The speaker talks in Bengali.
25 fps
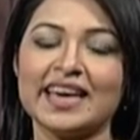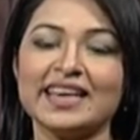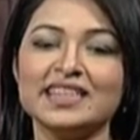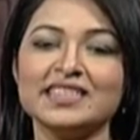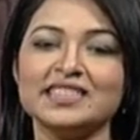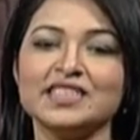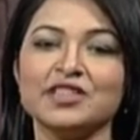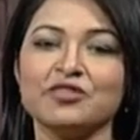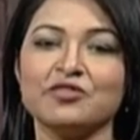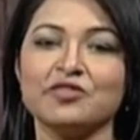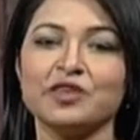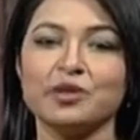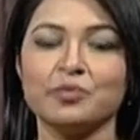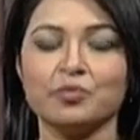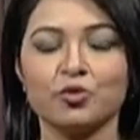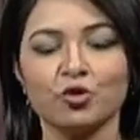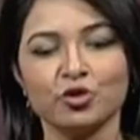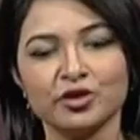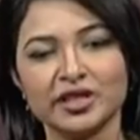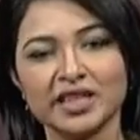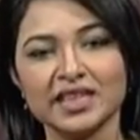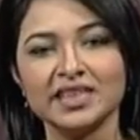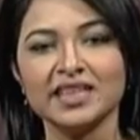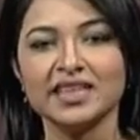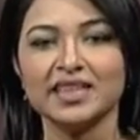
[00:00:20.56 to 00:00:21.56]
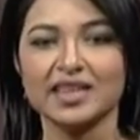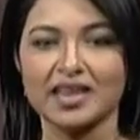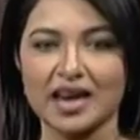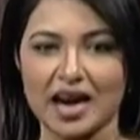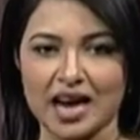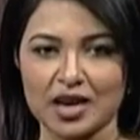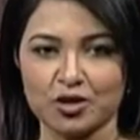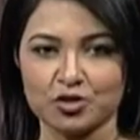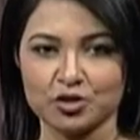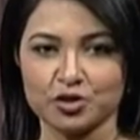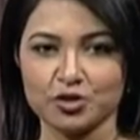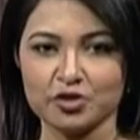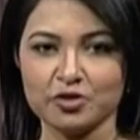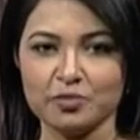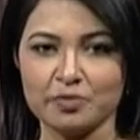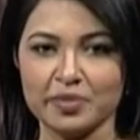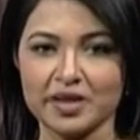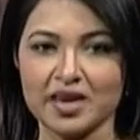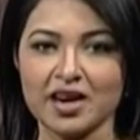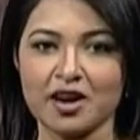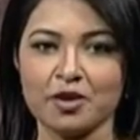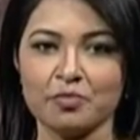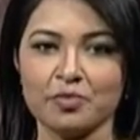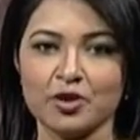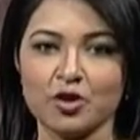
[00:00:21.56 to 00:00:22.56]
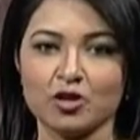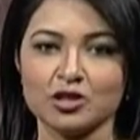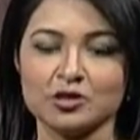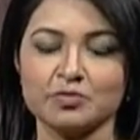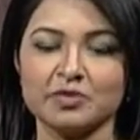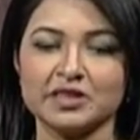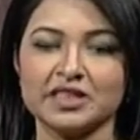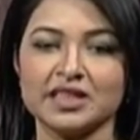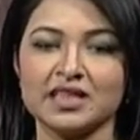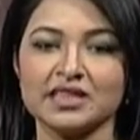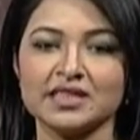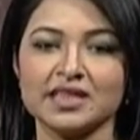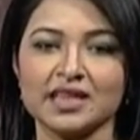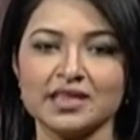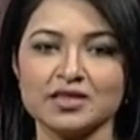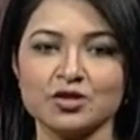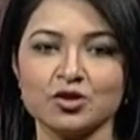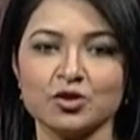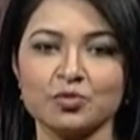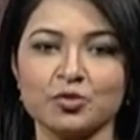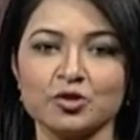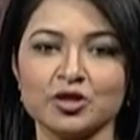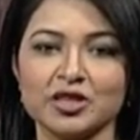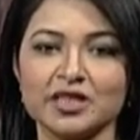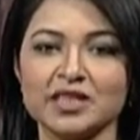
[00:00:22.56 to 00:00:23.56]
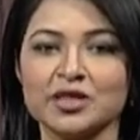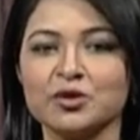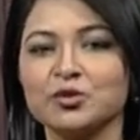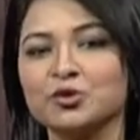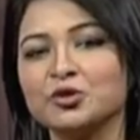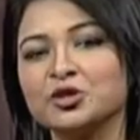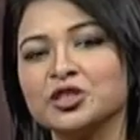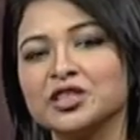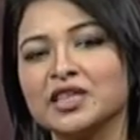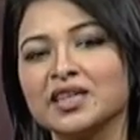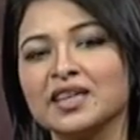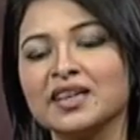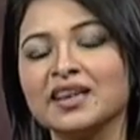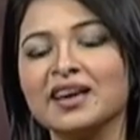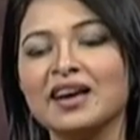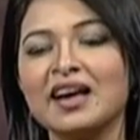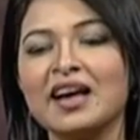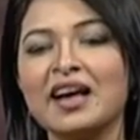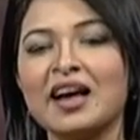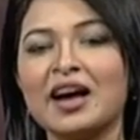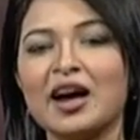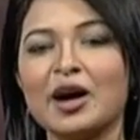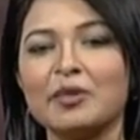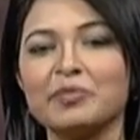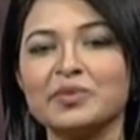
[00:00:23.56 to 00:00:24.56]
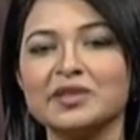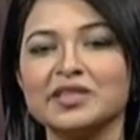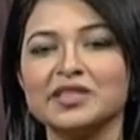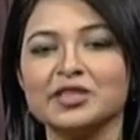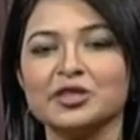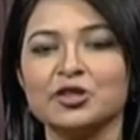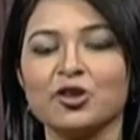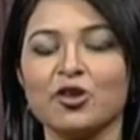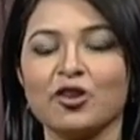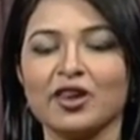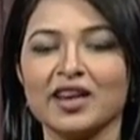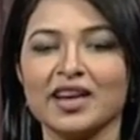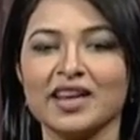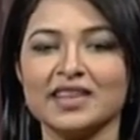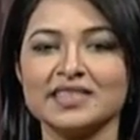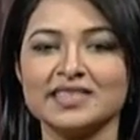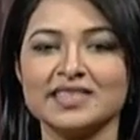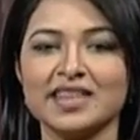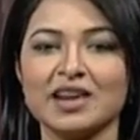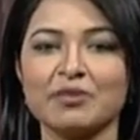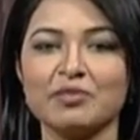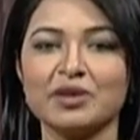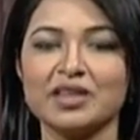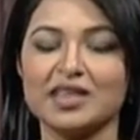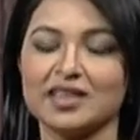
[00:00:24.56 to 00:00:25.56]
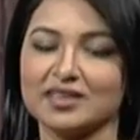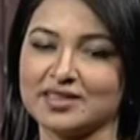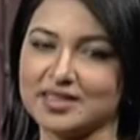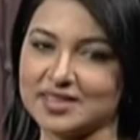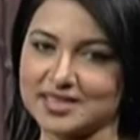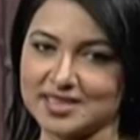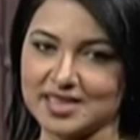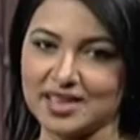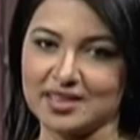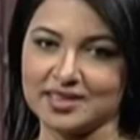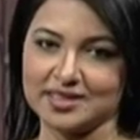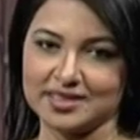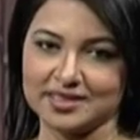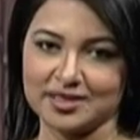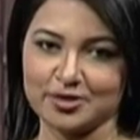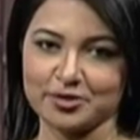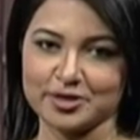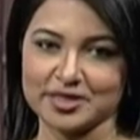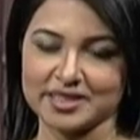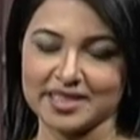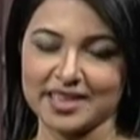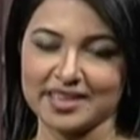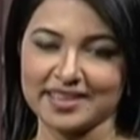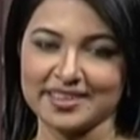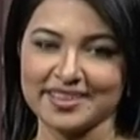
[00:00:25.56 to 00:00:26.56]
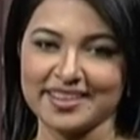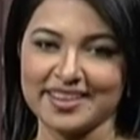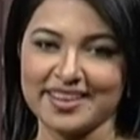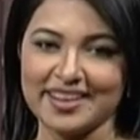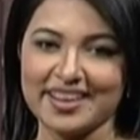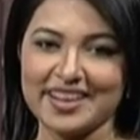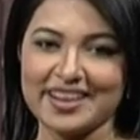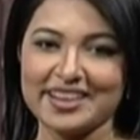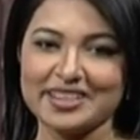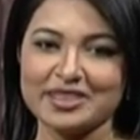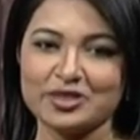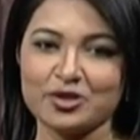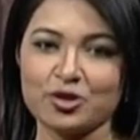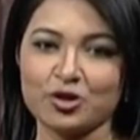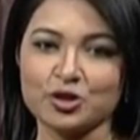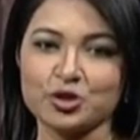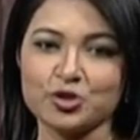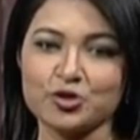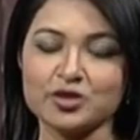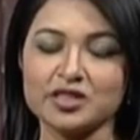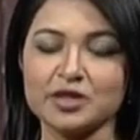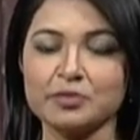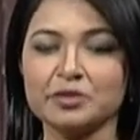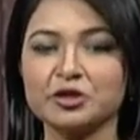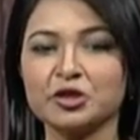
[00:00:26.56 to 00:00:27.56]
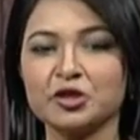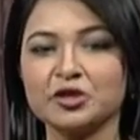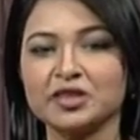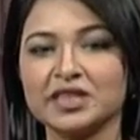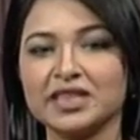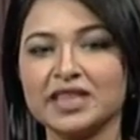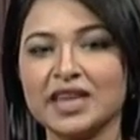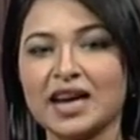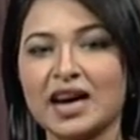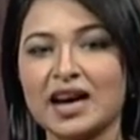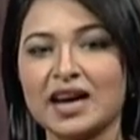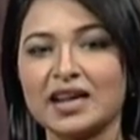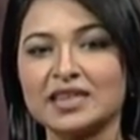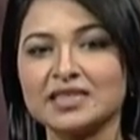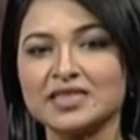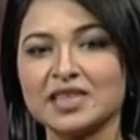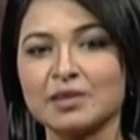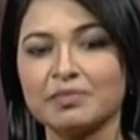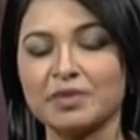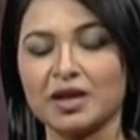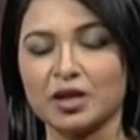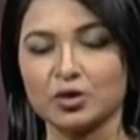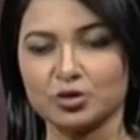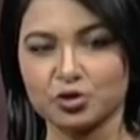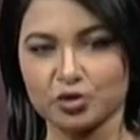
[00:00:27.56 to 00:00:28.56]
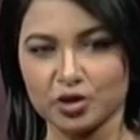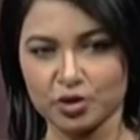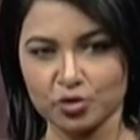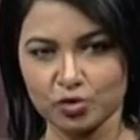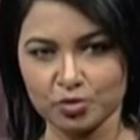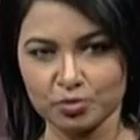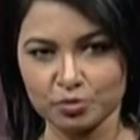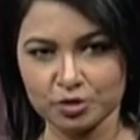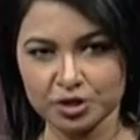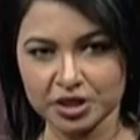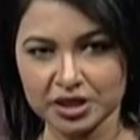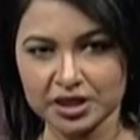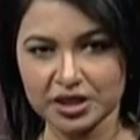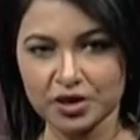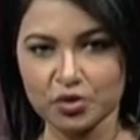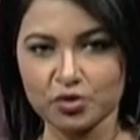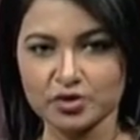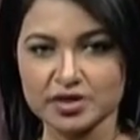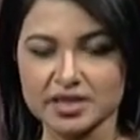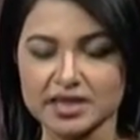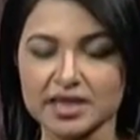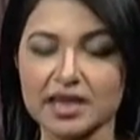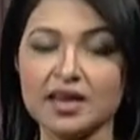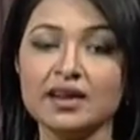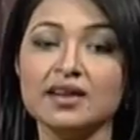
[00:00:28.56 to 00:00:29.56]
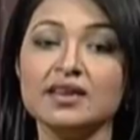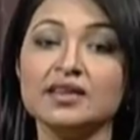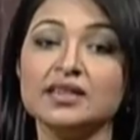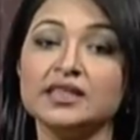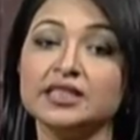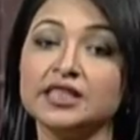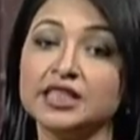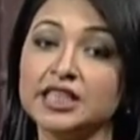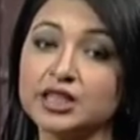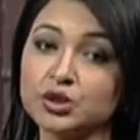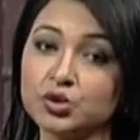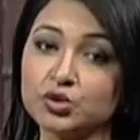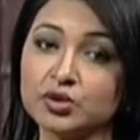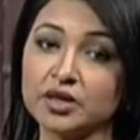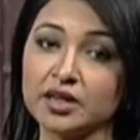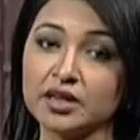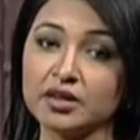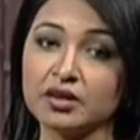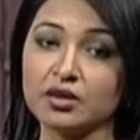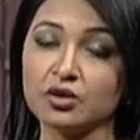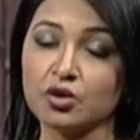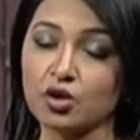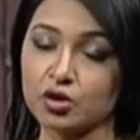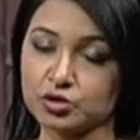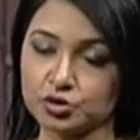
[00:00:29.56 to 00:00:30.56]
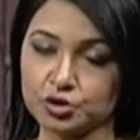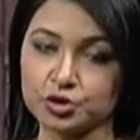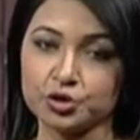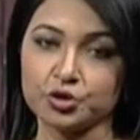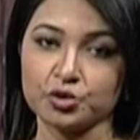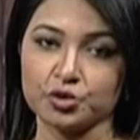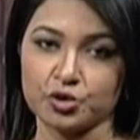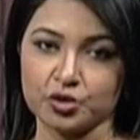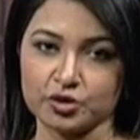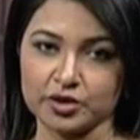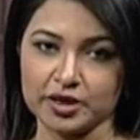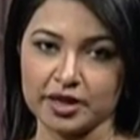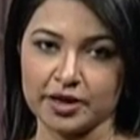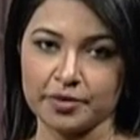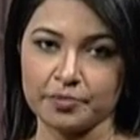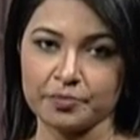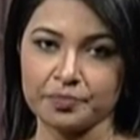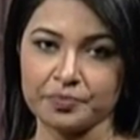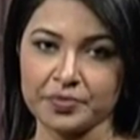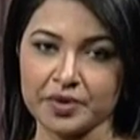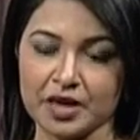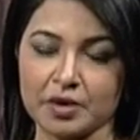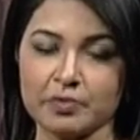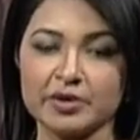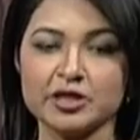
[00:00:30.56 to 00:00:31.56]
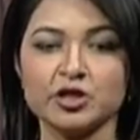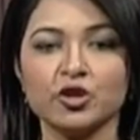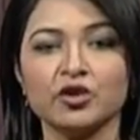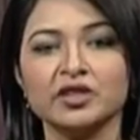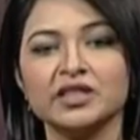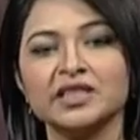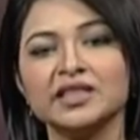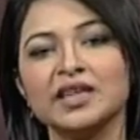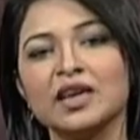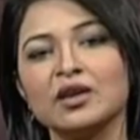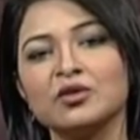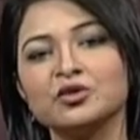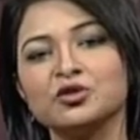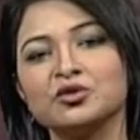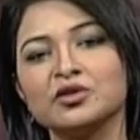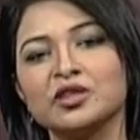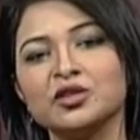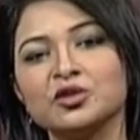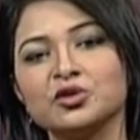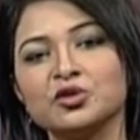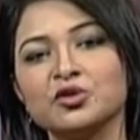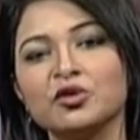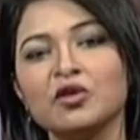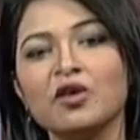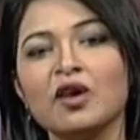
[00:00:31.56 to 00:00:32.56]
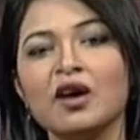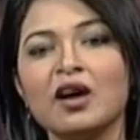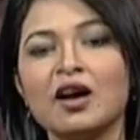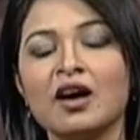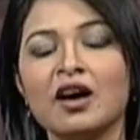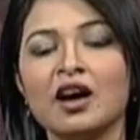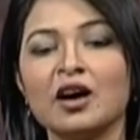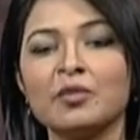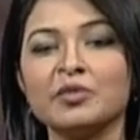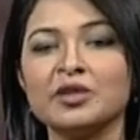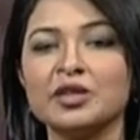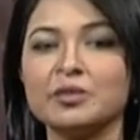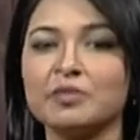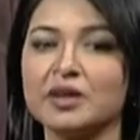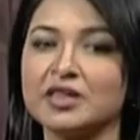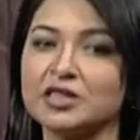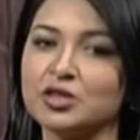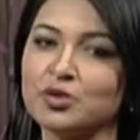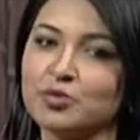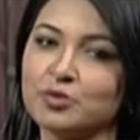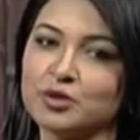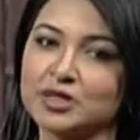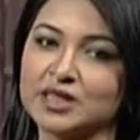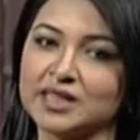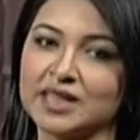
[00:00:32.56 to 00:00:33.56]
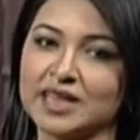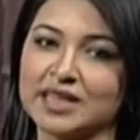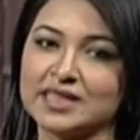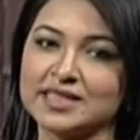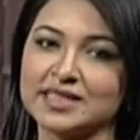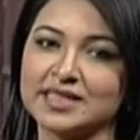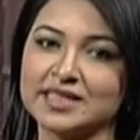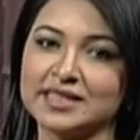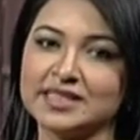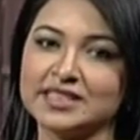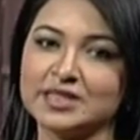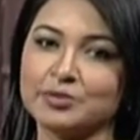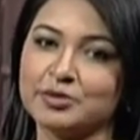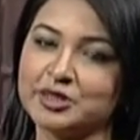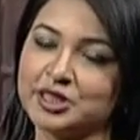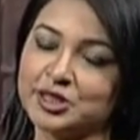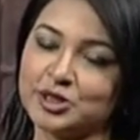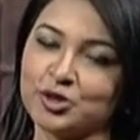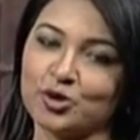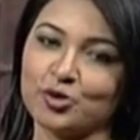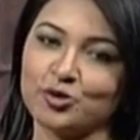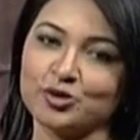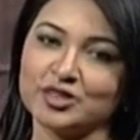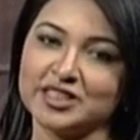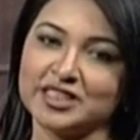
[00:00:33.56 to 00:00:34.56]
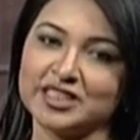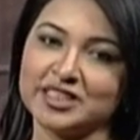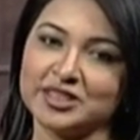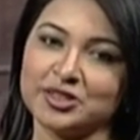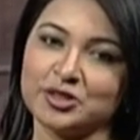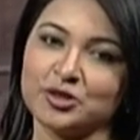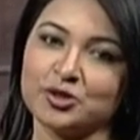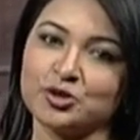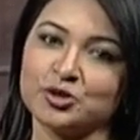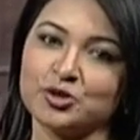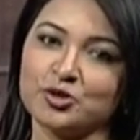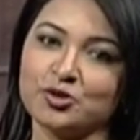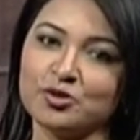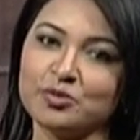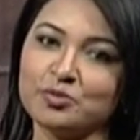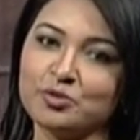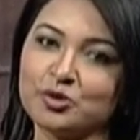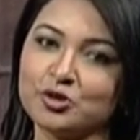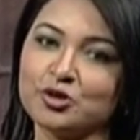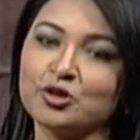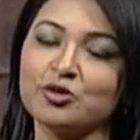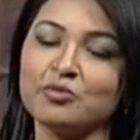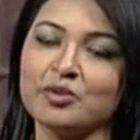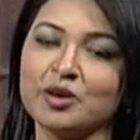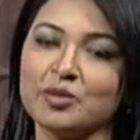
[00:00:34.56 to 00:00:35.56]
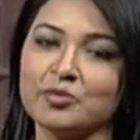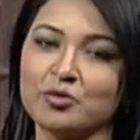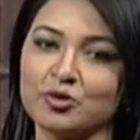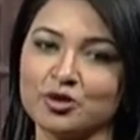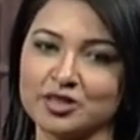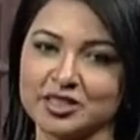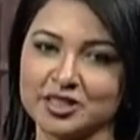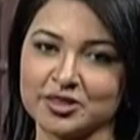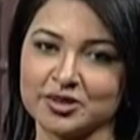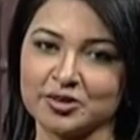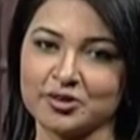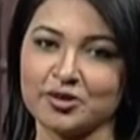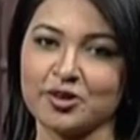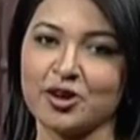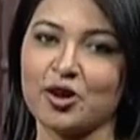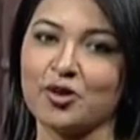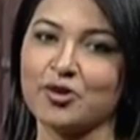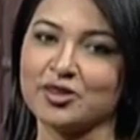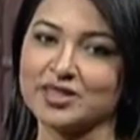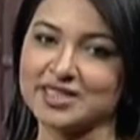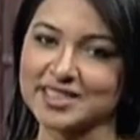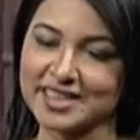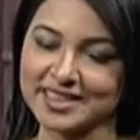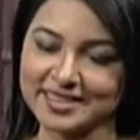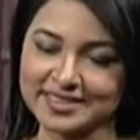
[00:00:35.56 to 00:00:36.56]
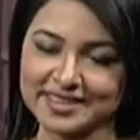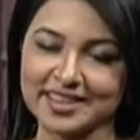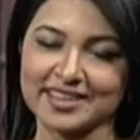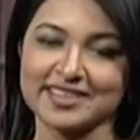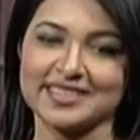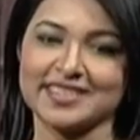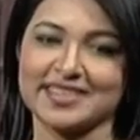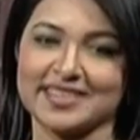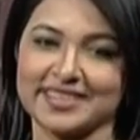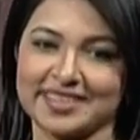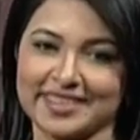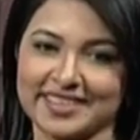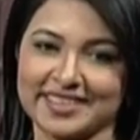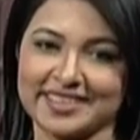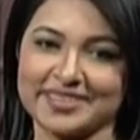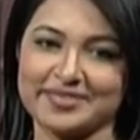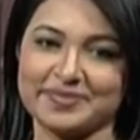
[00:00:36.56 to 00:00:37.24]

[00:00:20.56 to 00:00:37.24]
এনটিভির প্রতিদিনের আয়োজন বিআরবি হসপিটাল স্বাস্থ্য প্রতিদিন অনুষ্ঠানে আপনাদের সঙ্গে আছি আমি ডাক্তার সানজিদা হোসাইন দর্শক যে বিষয়টি নিয়ে আজ আমরা আলোচনা করব সেটি হচ্ছে শিশুদের রক্তশূন্যতা এ বিষয়টি নিয়ে আলোচনার জন্য আমাদের মাঝে উপস্থিত আছেন যে বিশেষজ্ঞ চিকিৎসক চলুন প্রথমেই পরিচিত হওয়া যাক তার সাথে